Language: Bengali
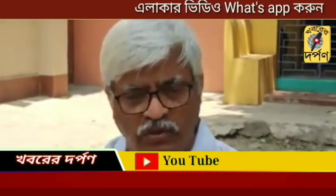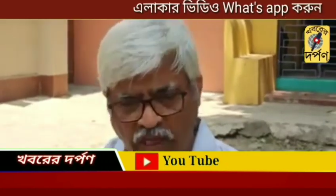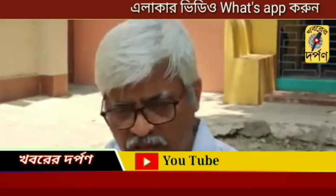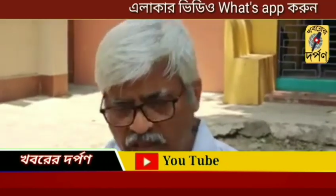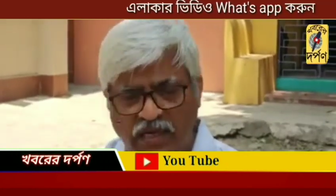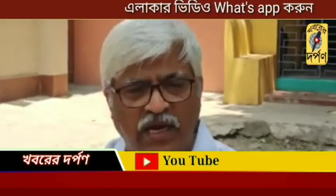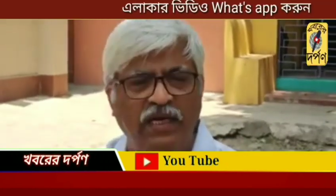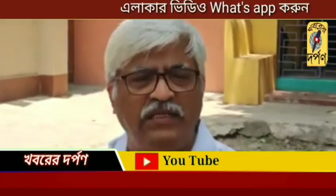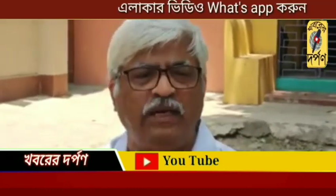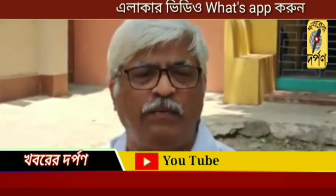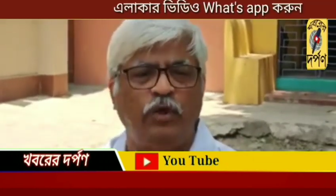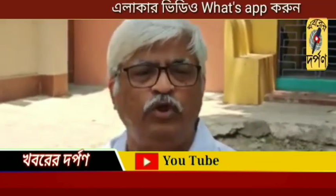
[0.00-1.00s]
তাতে
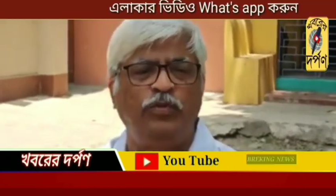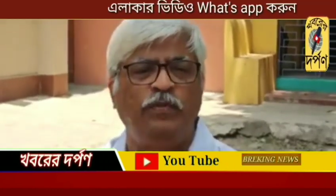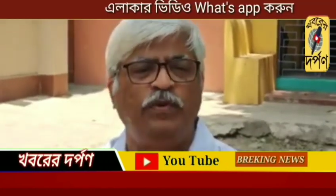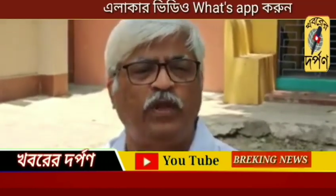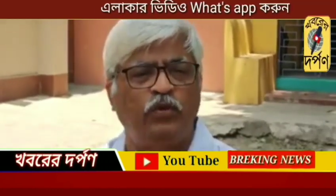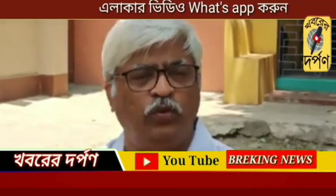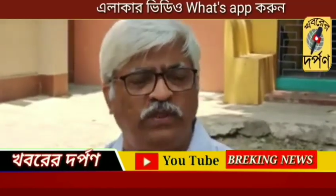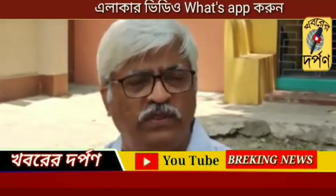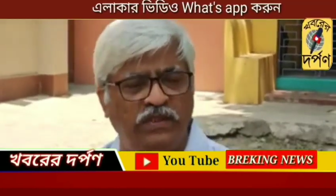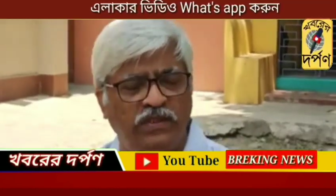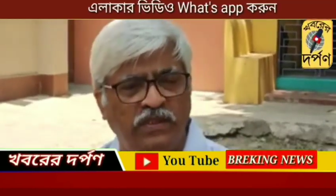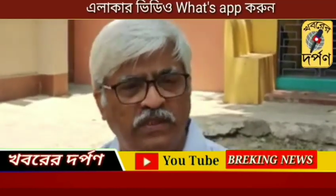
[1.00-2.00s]
খানিকটা মানুষ বিভ্রান্ত হয়েছে